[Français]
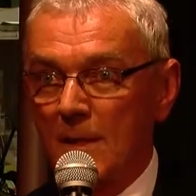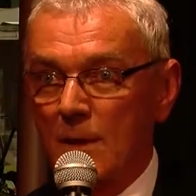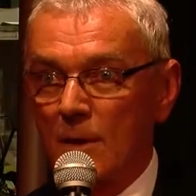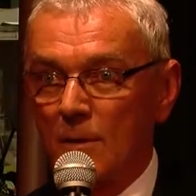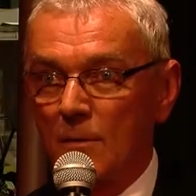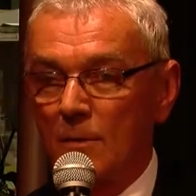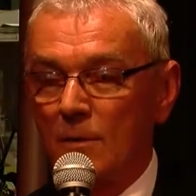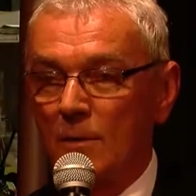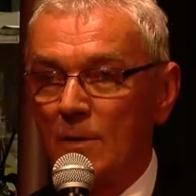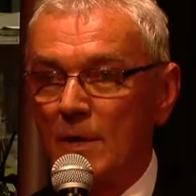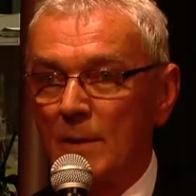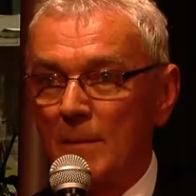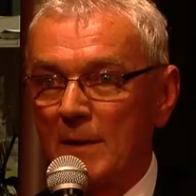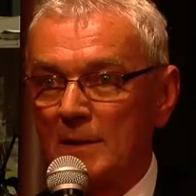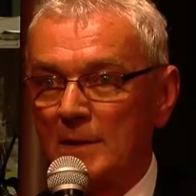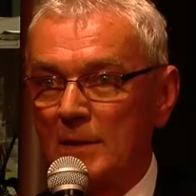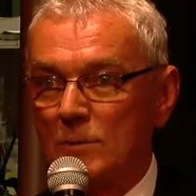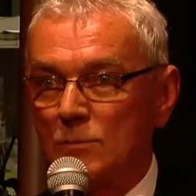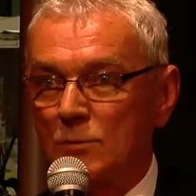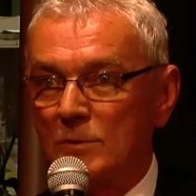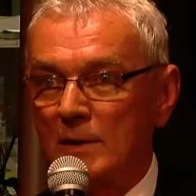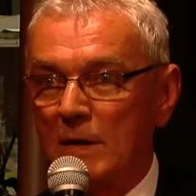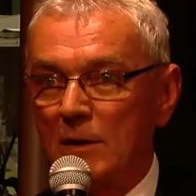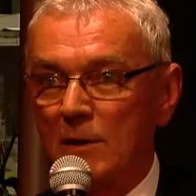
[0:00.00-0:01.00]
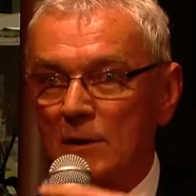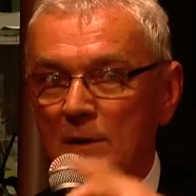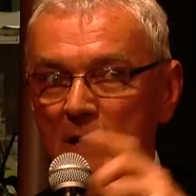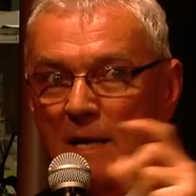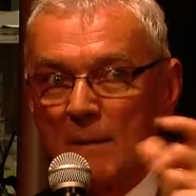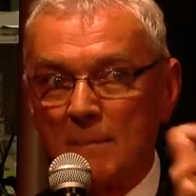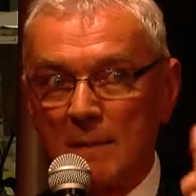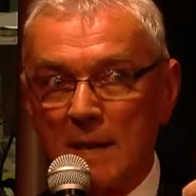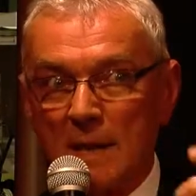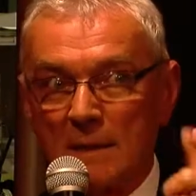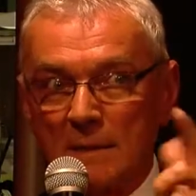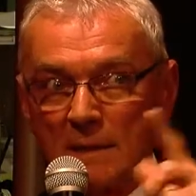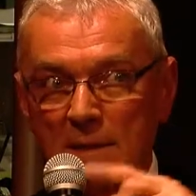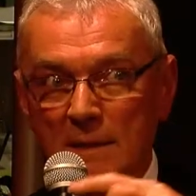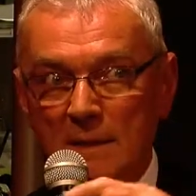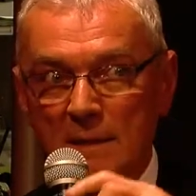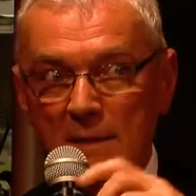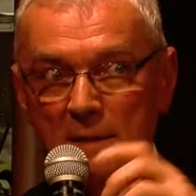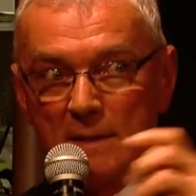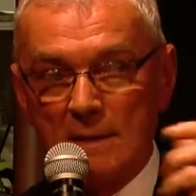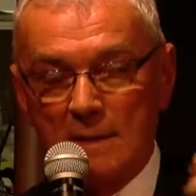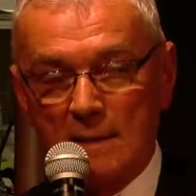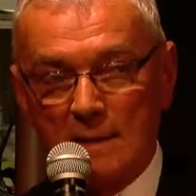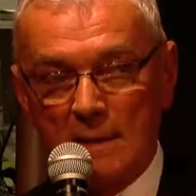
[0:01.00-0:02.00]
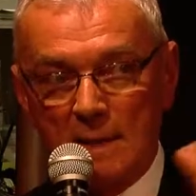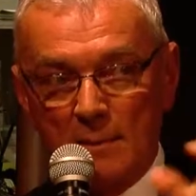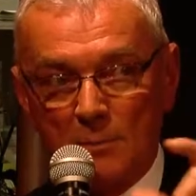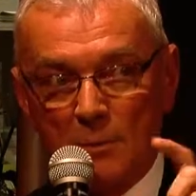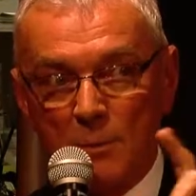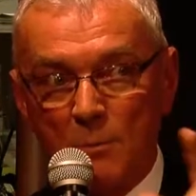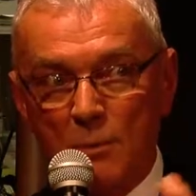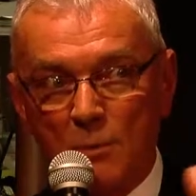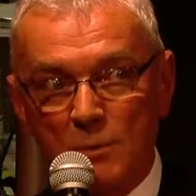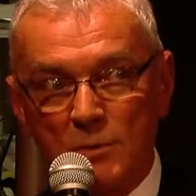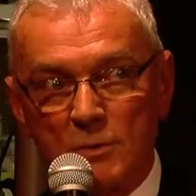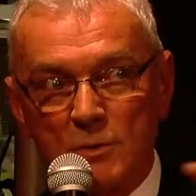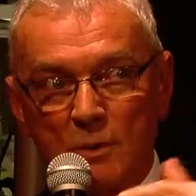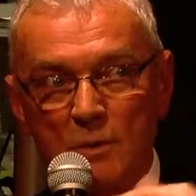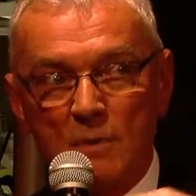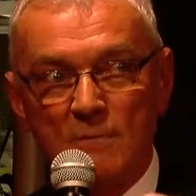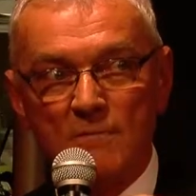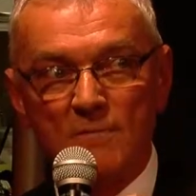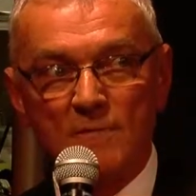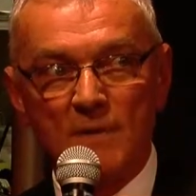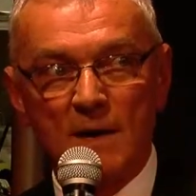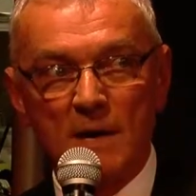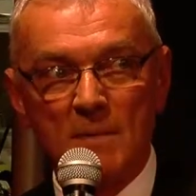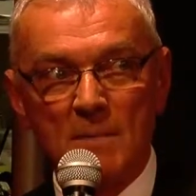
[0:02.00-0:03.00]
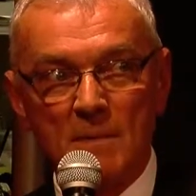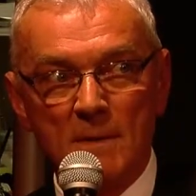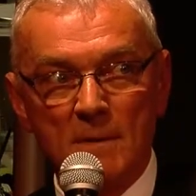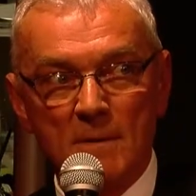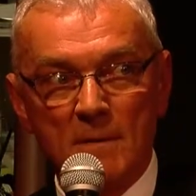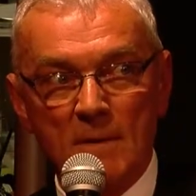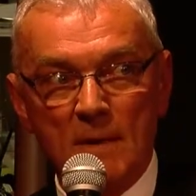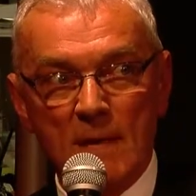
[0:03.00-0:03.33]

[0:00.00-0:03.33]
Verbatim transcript: on a parlé tout à l'heure de la part des la proportion homme-femme.